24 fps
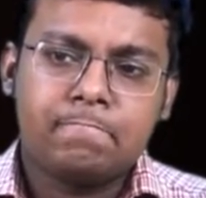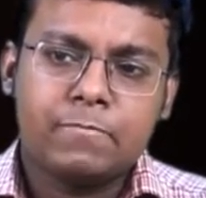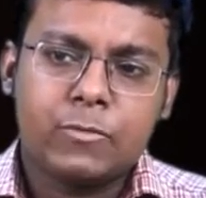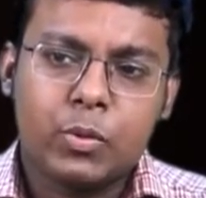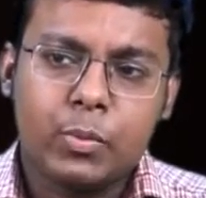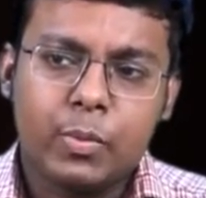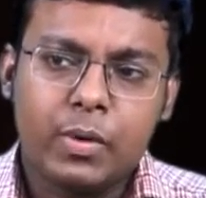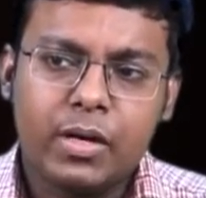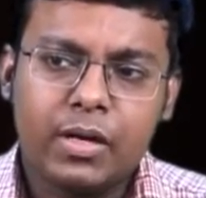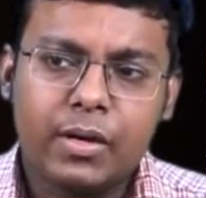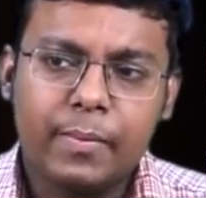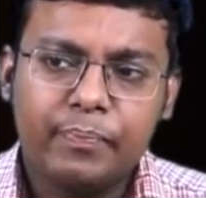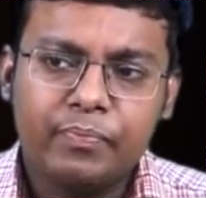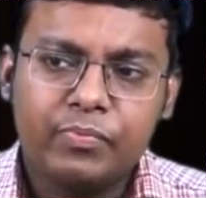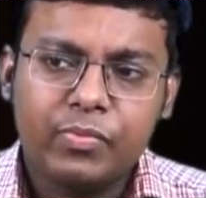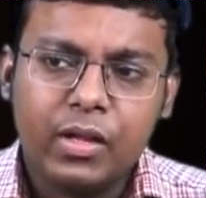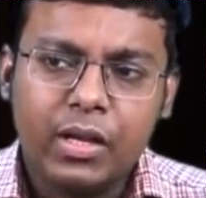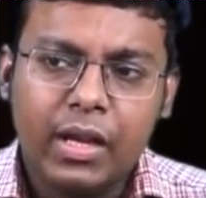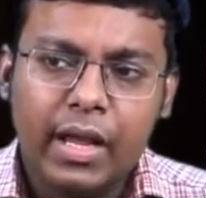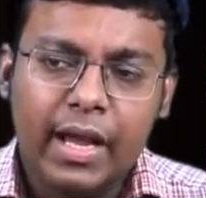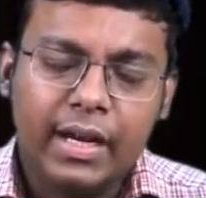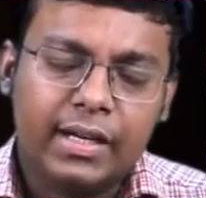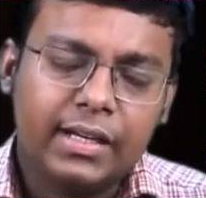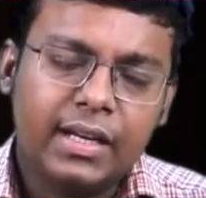তোমার
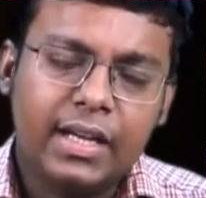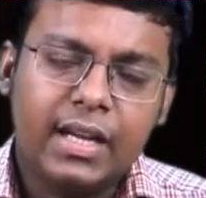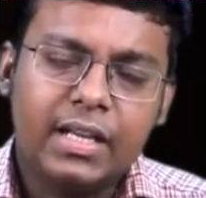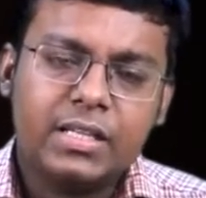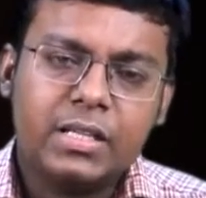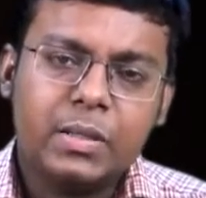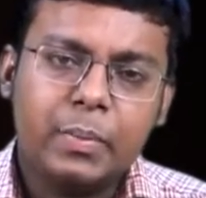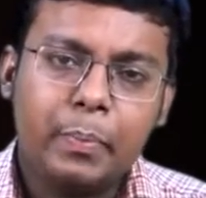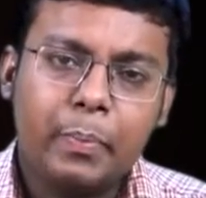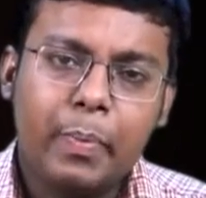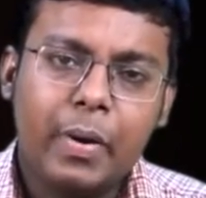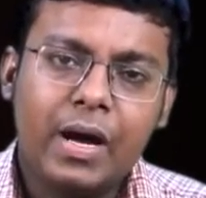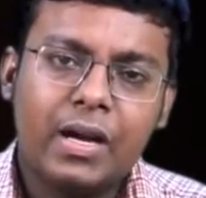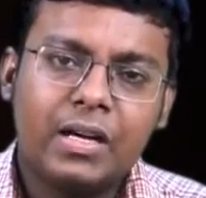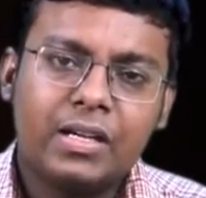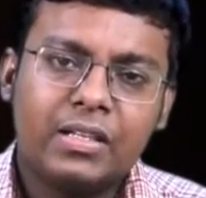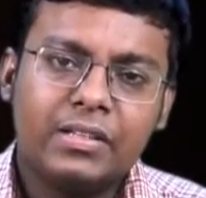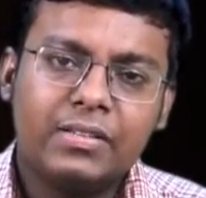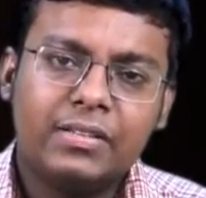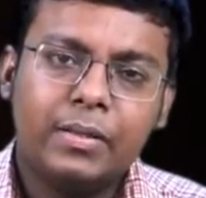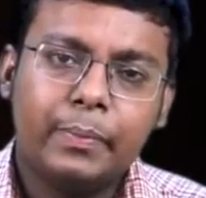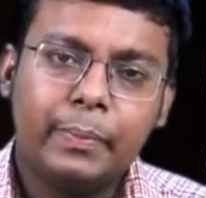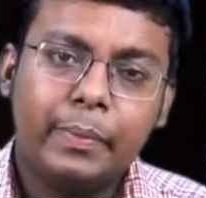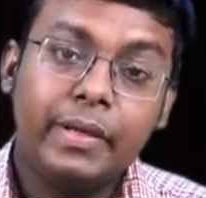একটা আছে
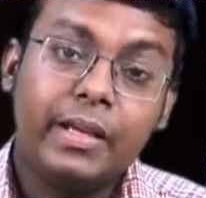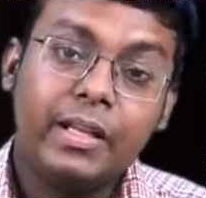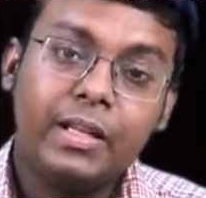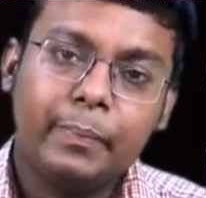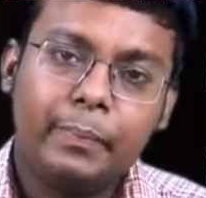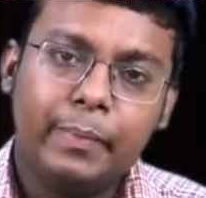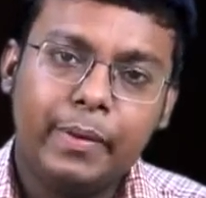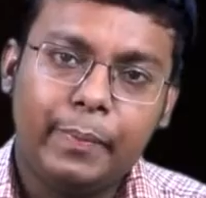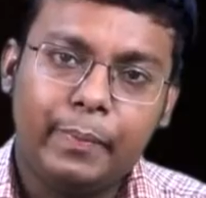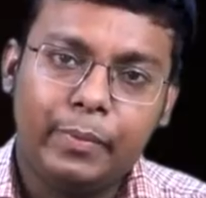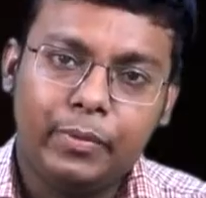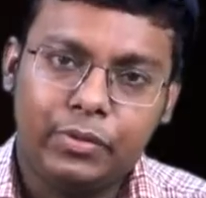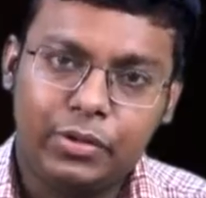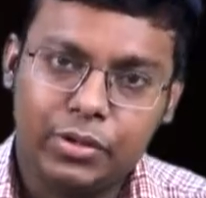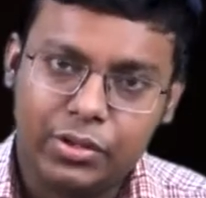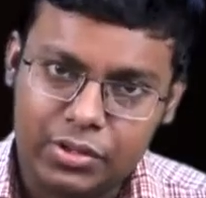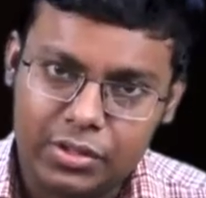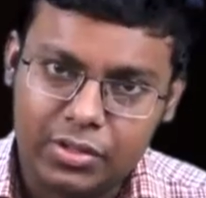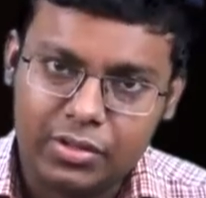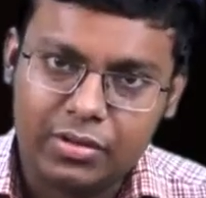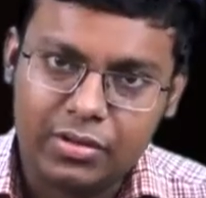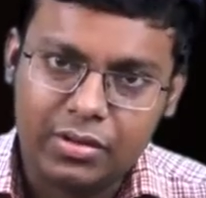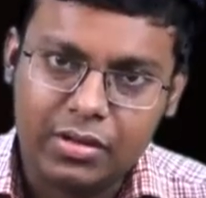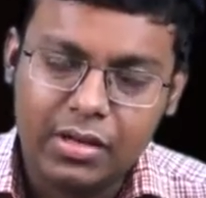পার্টিসিপিয়াল
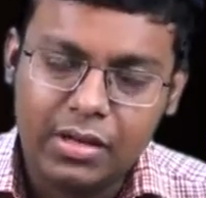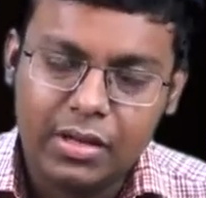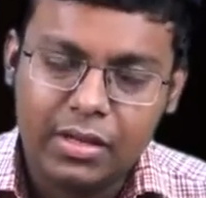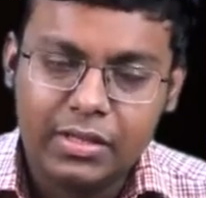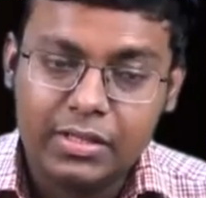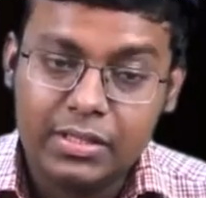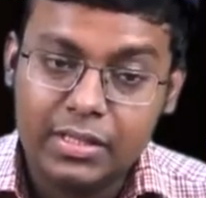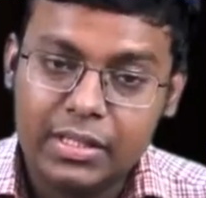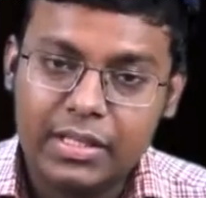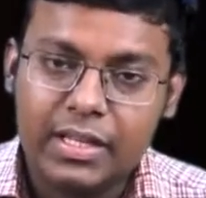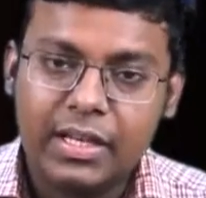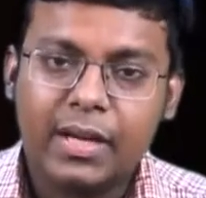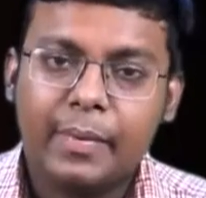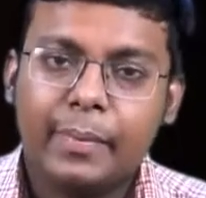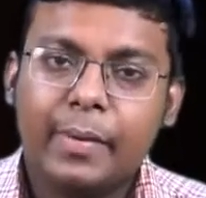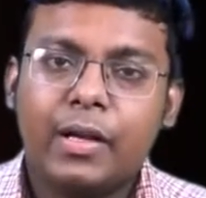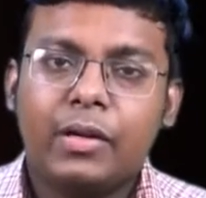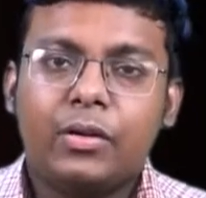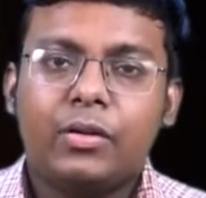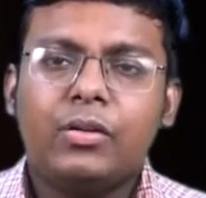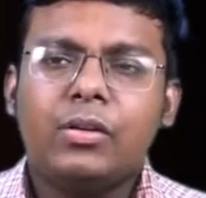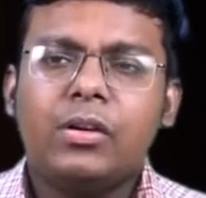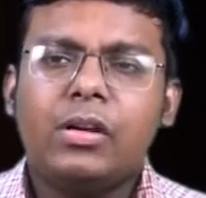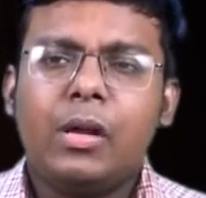প্রিপোজিশন জেনে রাখা
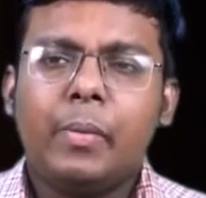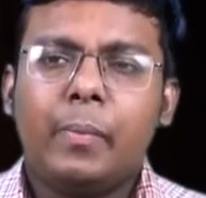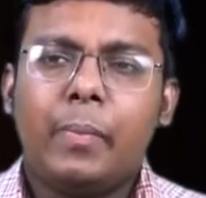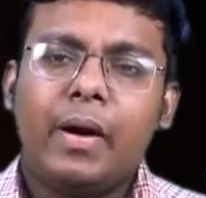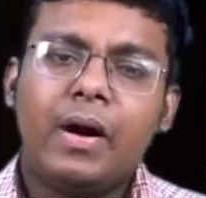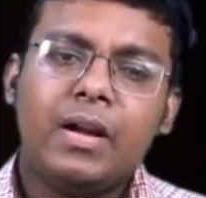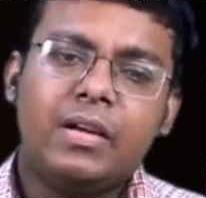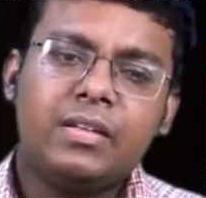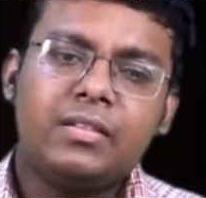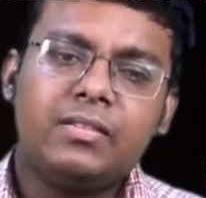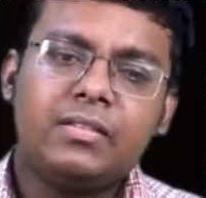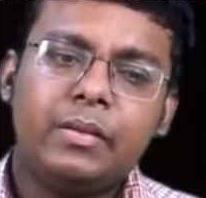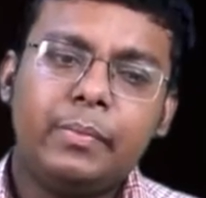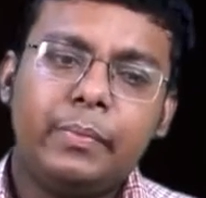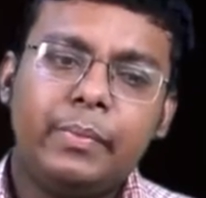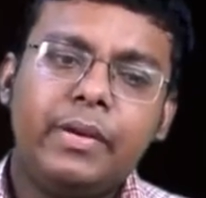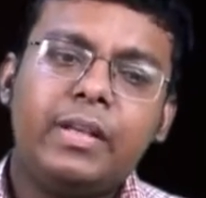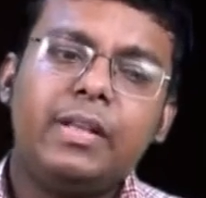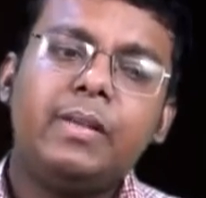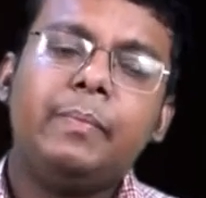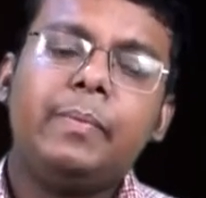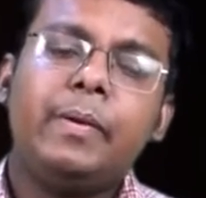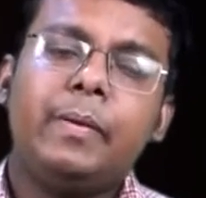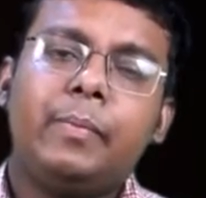ভালো
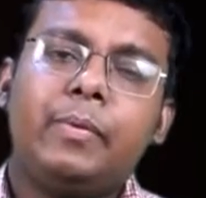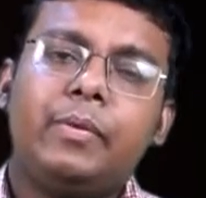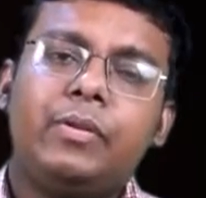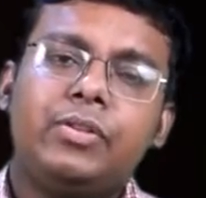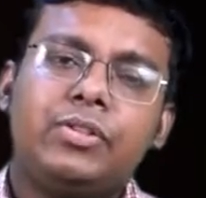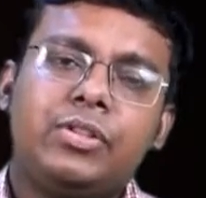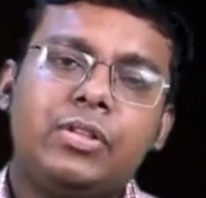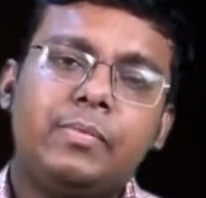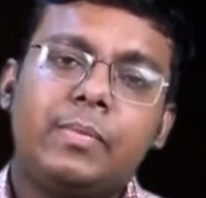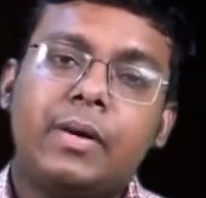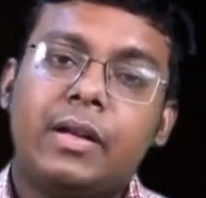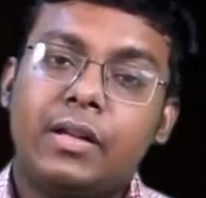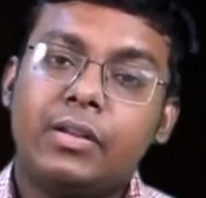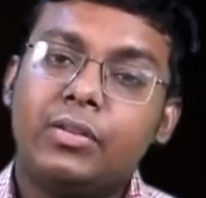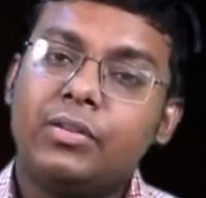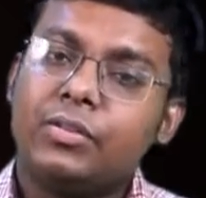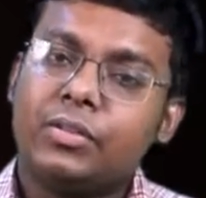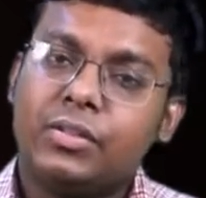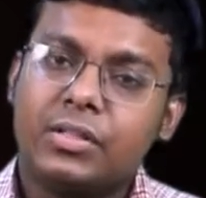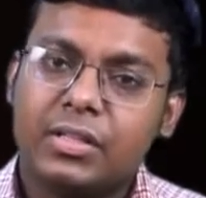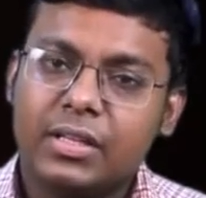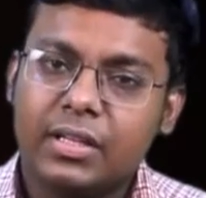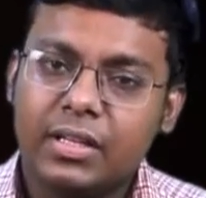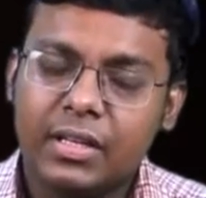পার্টিসিপিয়াল প্রিপোজিশন মানে
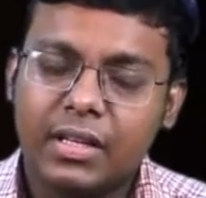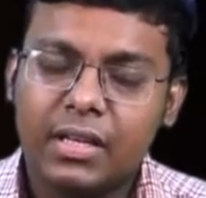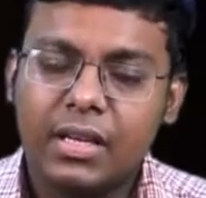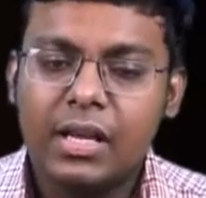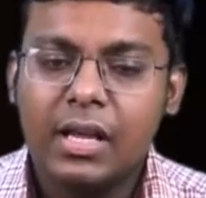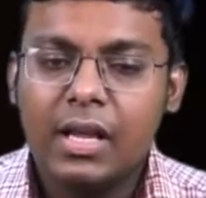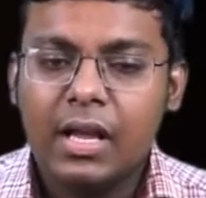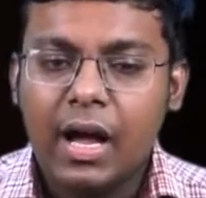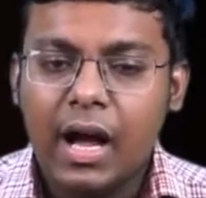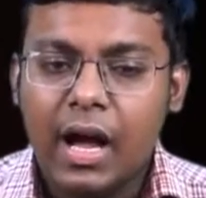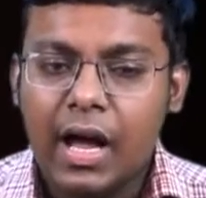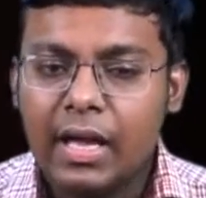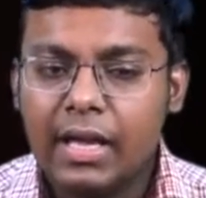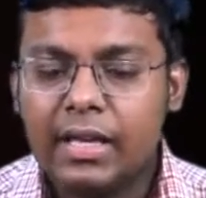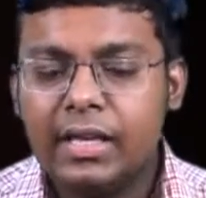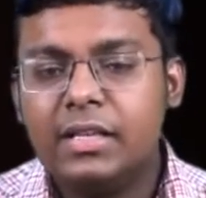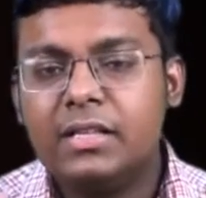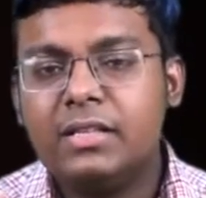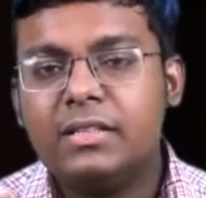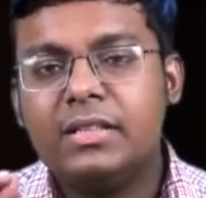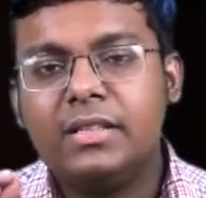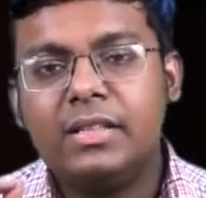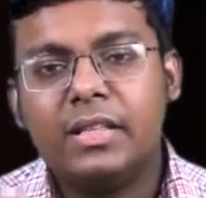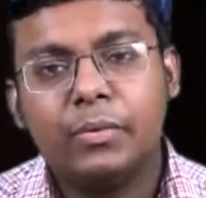হচ্ছে
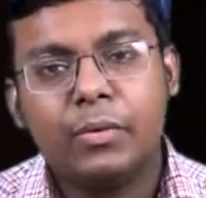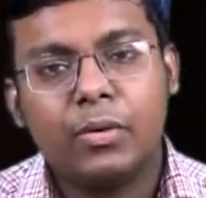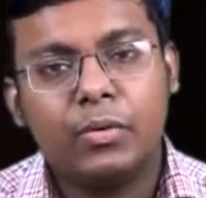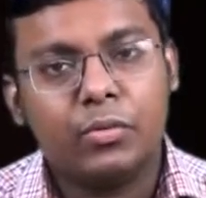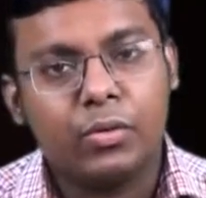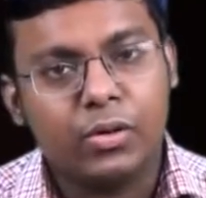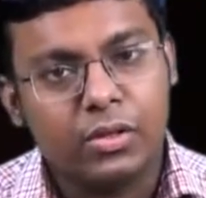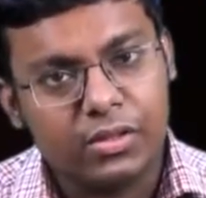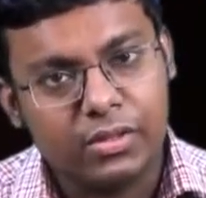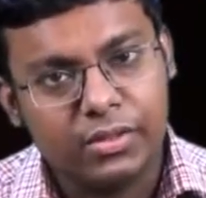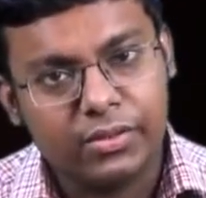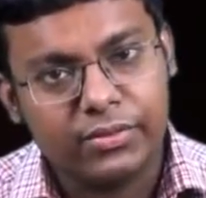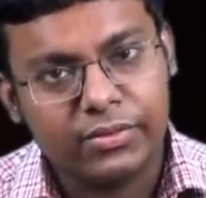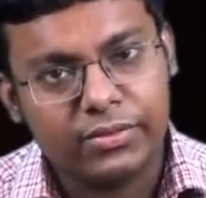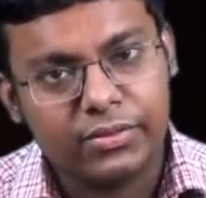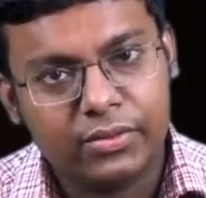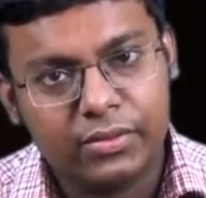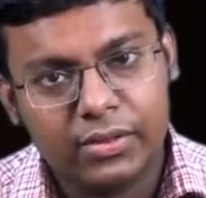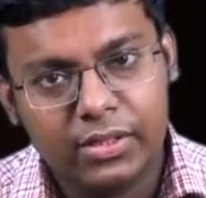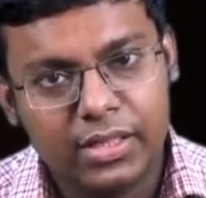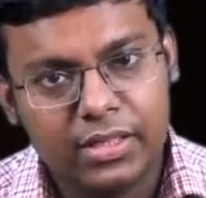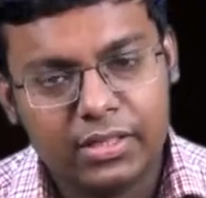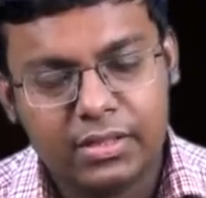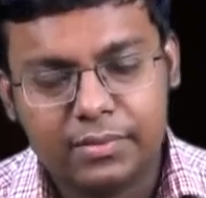আইএনজি দেওয়া ওয়ার্ডস
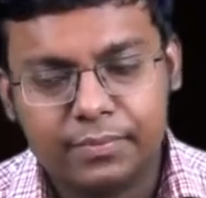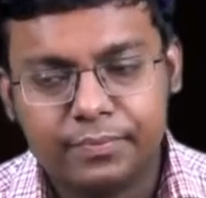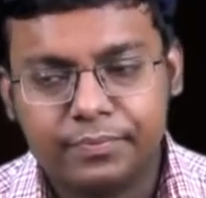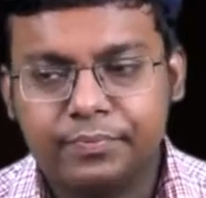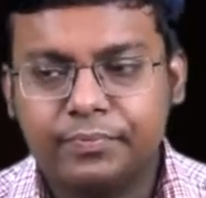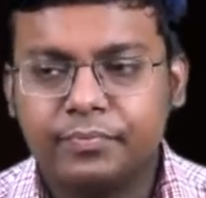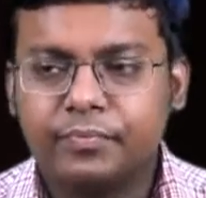ঠিক আছে